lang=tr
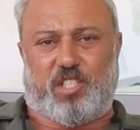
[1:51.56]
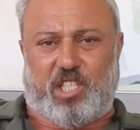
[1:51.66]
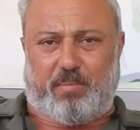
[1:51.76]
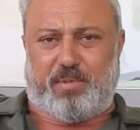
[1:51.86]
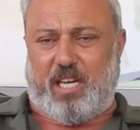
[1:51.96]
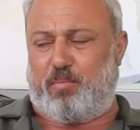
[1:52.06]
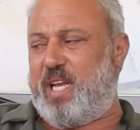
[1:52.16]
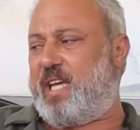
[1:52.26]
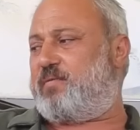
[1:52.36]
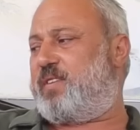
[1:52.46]
Cebrail
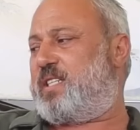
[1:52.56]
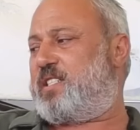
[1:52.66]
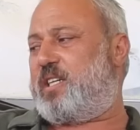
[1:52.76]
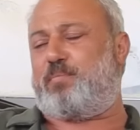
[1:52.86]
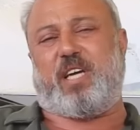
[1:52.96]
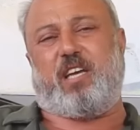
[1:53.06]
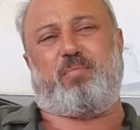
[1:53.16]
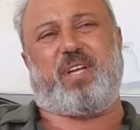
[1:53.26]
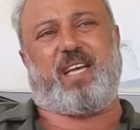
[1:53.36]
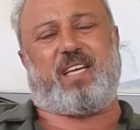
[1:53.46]
melek var. Cebrail
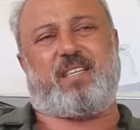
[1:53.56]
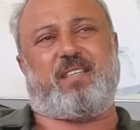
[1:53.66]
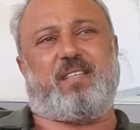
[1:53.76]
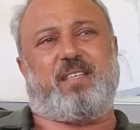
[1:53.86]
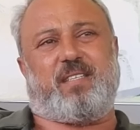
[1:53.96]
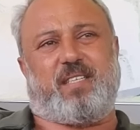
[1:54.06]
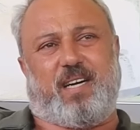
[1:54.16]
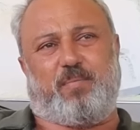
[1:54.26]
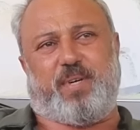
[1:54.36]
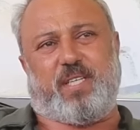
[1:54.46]
melek ne
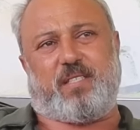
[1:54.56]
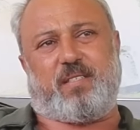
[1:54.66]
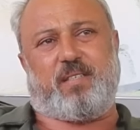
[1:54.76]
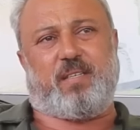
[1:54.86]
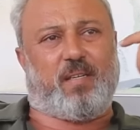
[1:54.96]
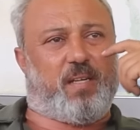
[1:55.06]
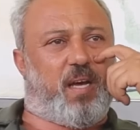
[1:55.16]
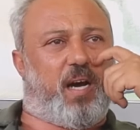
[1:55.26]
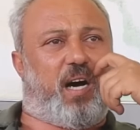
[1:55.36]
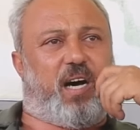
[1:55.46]
yapar?
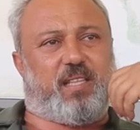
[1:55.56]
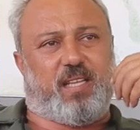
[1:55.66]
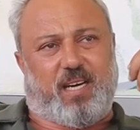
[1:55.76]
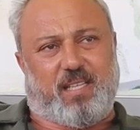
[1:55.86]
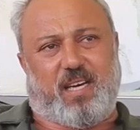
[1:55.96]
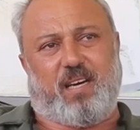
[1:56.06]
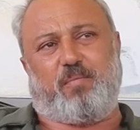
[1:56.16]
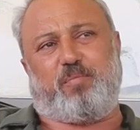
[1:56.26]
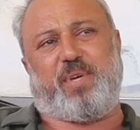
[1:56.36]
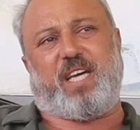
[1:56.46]

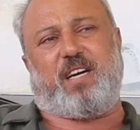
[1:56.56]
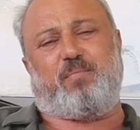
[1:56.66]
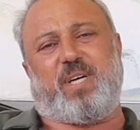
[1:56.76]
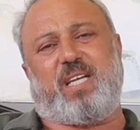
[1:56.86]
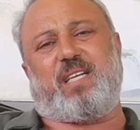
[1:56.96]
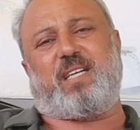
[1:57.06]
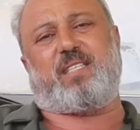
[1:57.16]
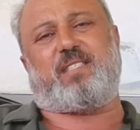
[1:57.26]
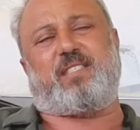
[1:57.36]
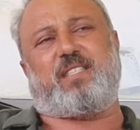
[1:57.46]
Allah'la peygamberler
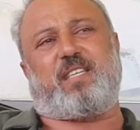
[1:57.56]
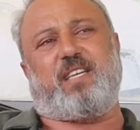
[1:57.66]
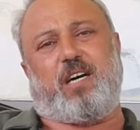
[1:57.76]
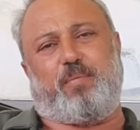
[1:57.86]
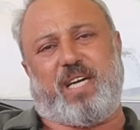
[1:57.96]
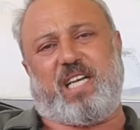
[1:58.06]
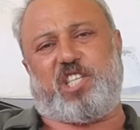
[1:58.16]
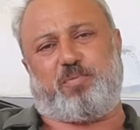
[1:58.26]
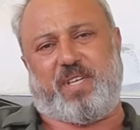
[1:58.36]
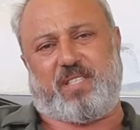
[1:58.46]
arasındaki
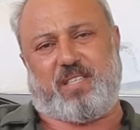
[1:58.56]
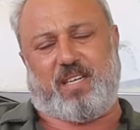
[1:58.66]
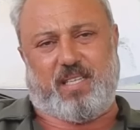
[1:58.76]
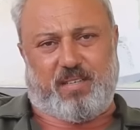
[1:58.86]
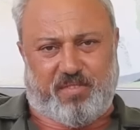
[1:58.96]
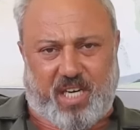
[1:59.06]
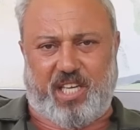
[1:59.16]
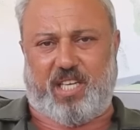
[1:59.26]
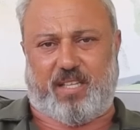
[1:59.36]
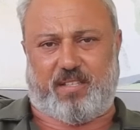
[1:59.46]
haberleşmeyi sağlar,
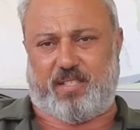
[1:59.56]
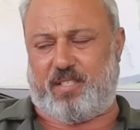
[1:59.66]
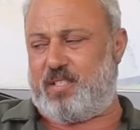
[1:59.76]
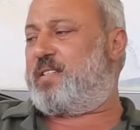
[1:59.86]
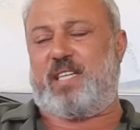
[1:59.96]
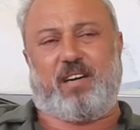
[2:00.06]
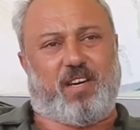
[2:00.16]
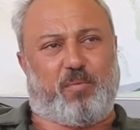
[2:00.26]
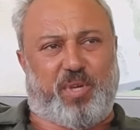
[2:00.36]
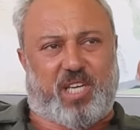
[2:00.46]
vahiy getirir. Ne
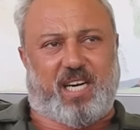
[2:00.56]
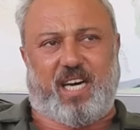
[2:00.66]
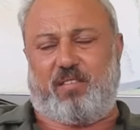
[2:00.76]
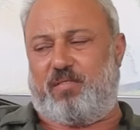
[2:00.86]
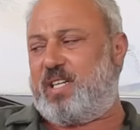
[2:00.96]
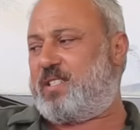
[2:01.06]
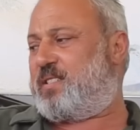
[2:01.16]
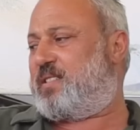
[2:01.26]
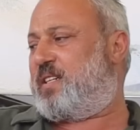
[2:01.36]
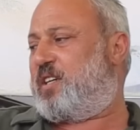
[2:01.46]
var? Mikail var.
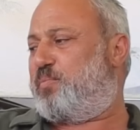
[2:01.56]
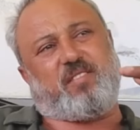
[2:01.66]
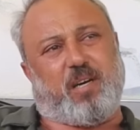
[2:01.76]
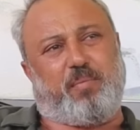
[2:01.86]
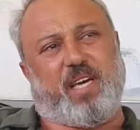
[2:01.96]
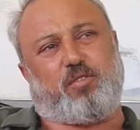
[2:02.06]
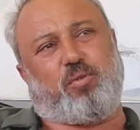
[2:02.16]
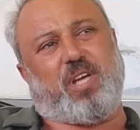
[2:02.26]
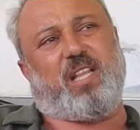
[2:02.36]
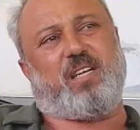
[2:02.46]
Tabiat
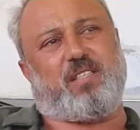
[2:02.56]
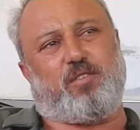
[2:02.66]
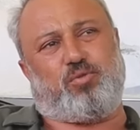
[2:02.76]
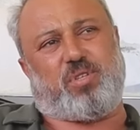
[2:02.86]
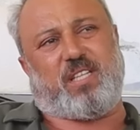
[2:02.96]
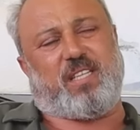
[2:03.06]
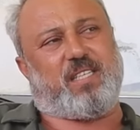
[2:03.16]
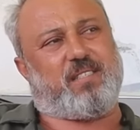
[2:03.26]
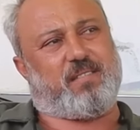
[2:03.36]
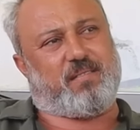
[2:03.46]
olaylarını düzenler.